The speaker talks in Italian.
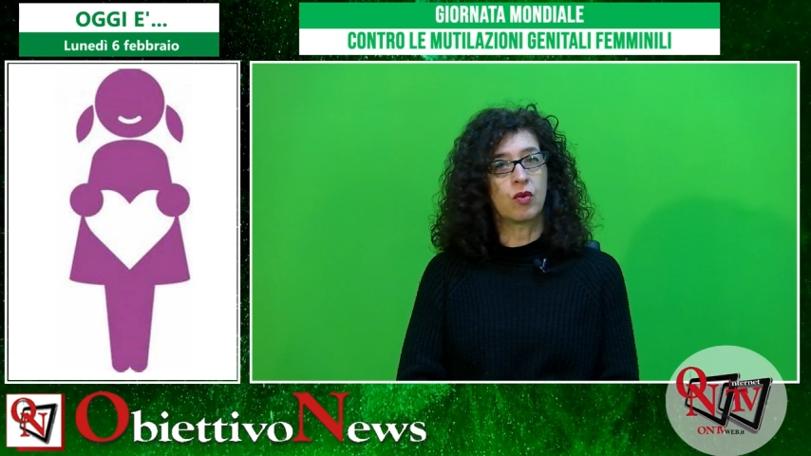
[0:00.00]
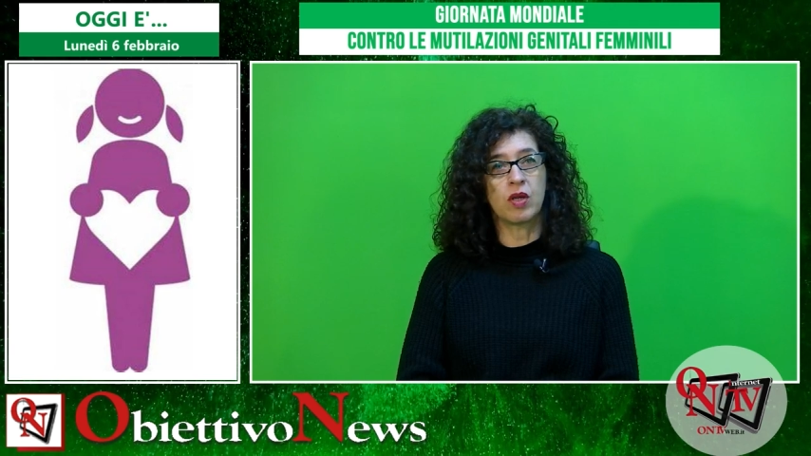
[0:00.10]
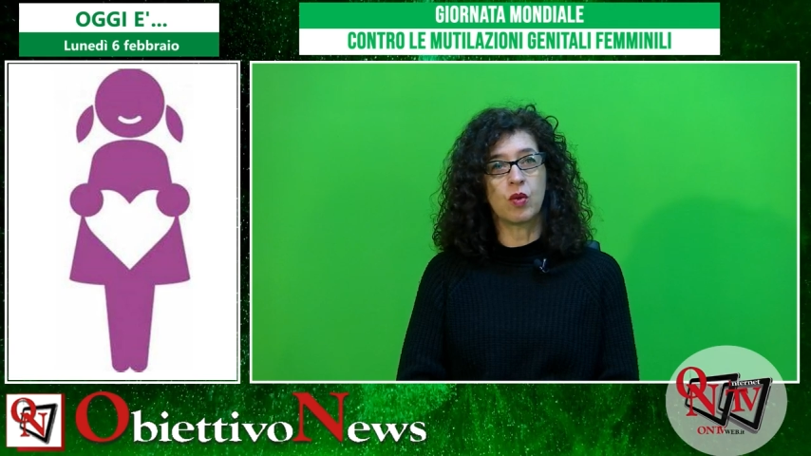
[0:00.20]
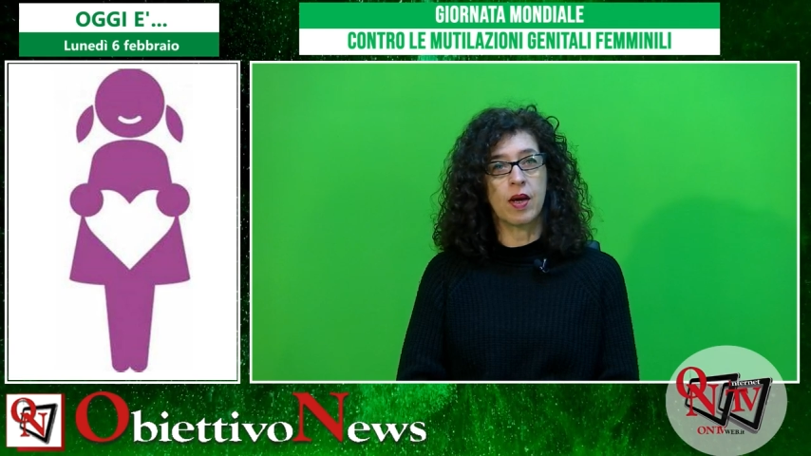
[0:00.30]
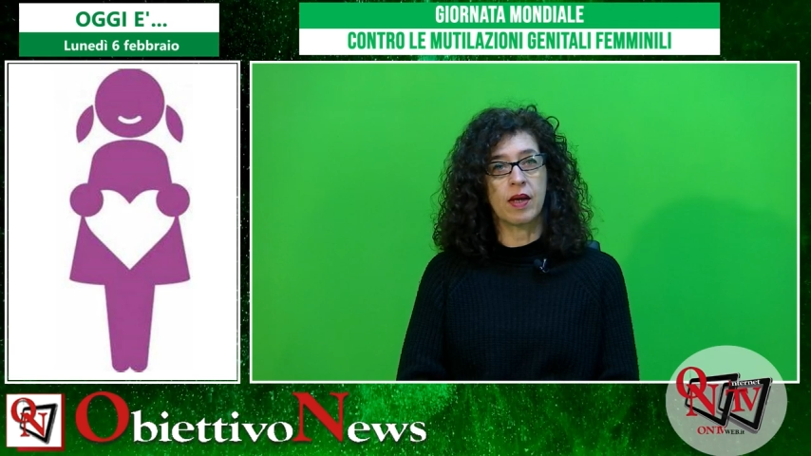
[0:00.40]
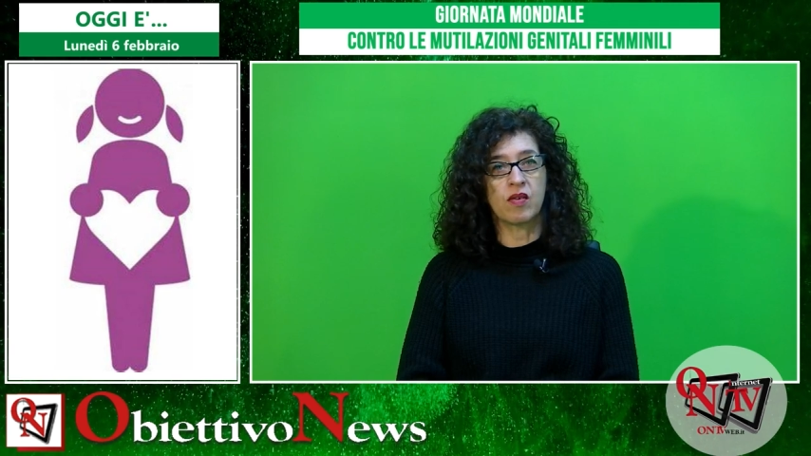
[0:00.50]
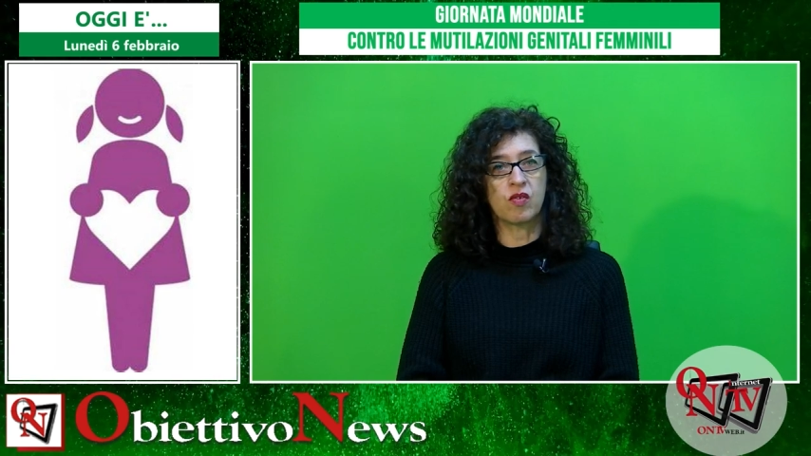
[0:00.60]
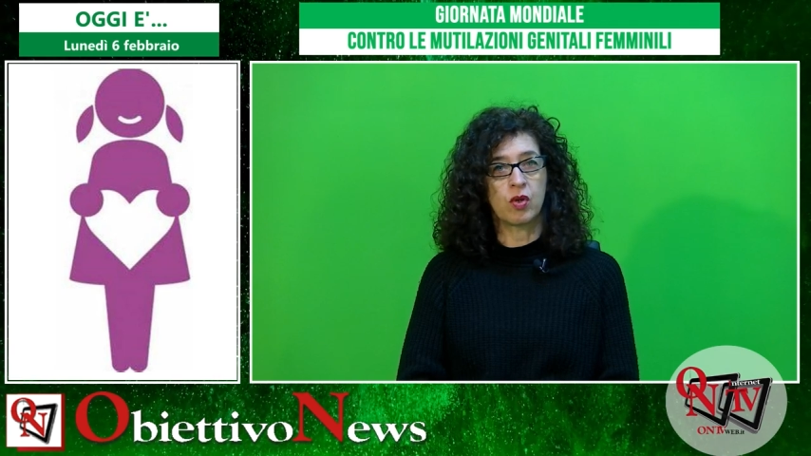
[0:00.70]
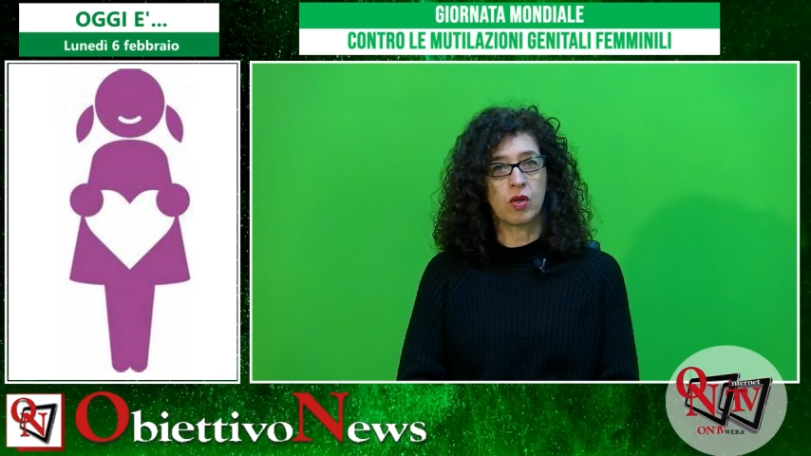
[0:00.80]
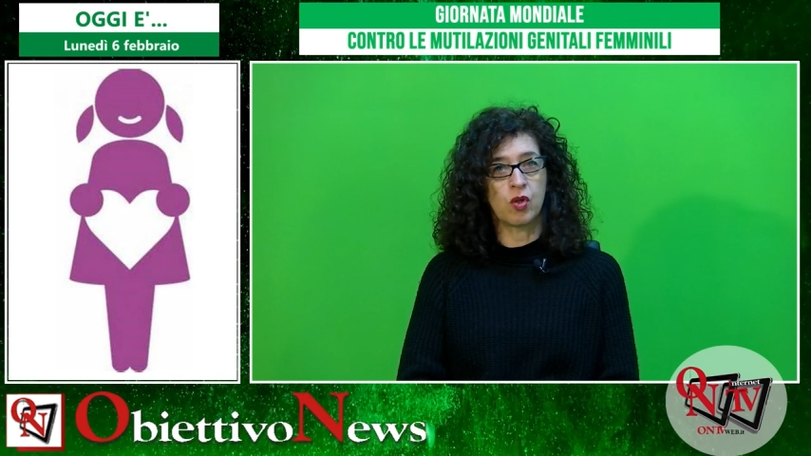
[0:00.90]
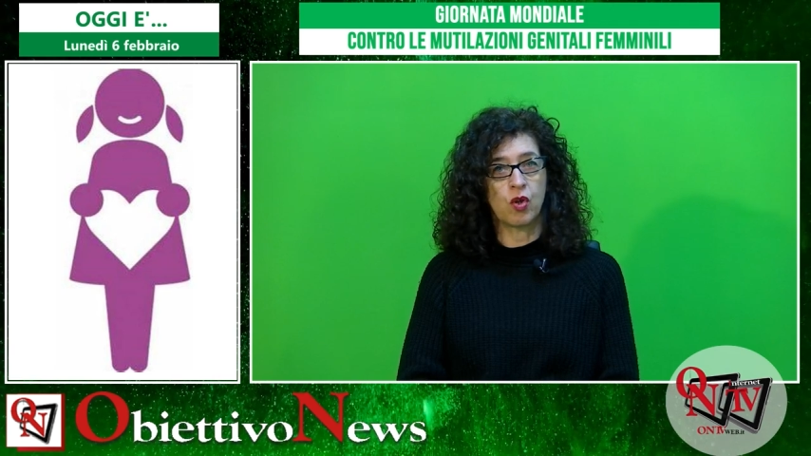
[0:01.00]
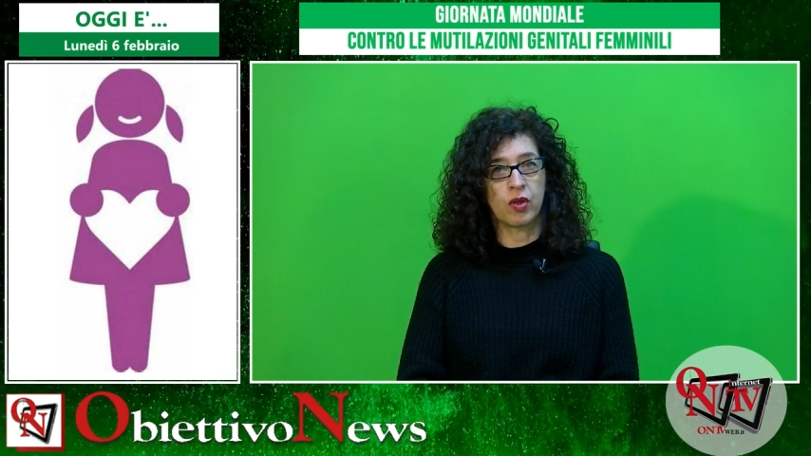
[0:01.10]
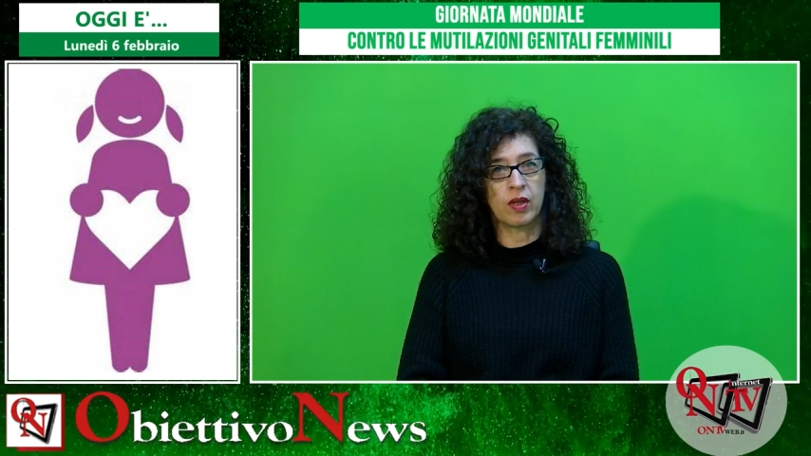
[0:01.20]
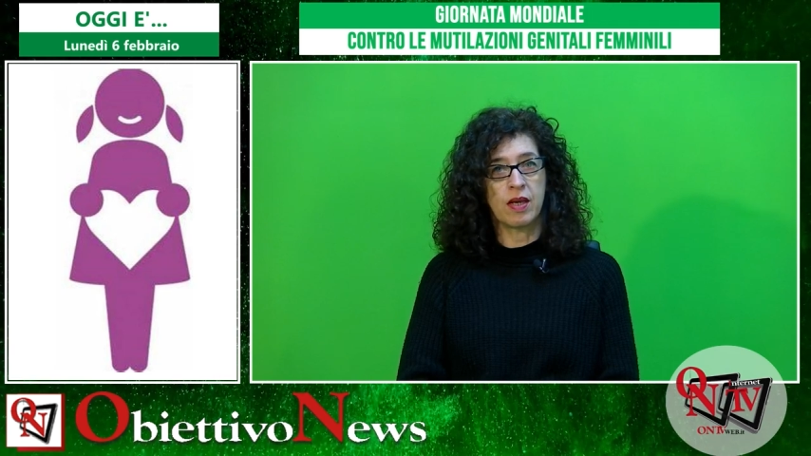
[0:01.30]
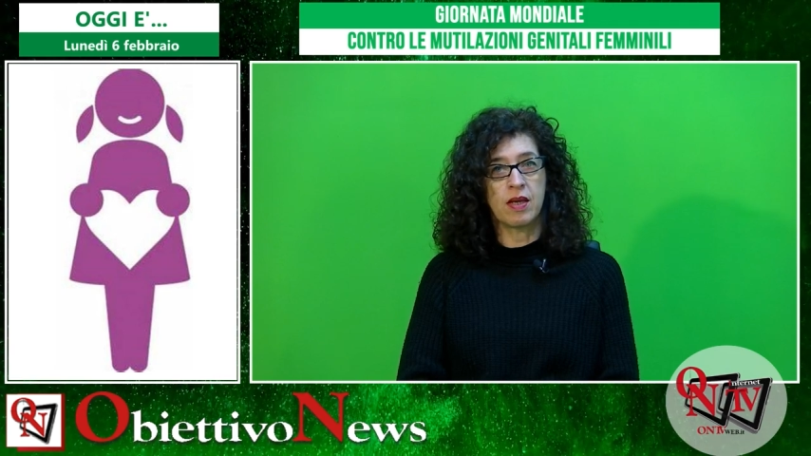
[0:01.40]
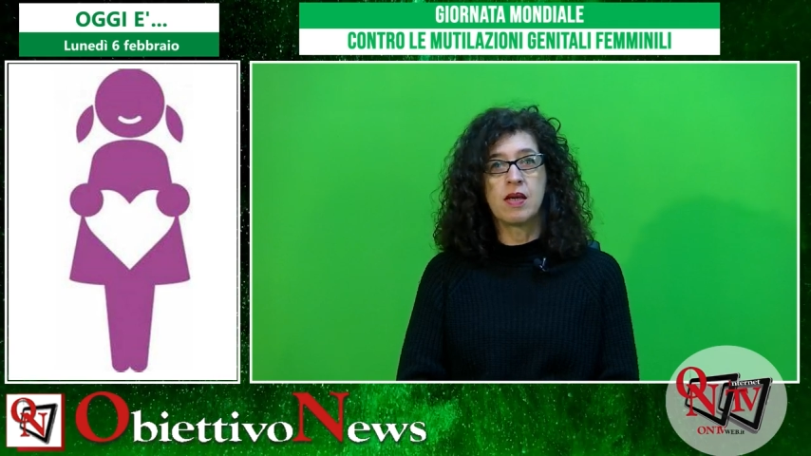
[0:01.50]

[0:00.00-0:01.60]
riguarda solo le donne,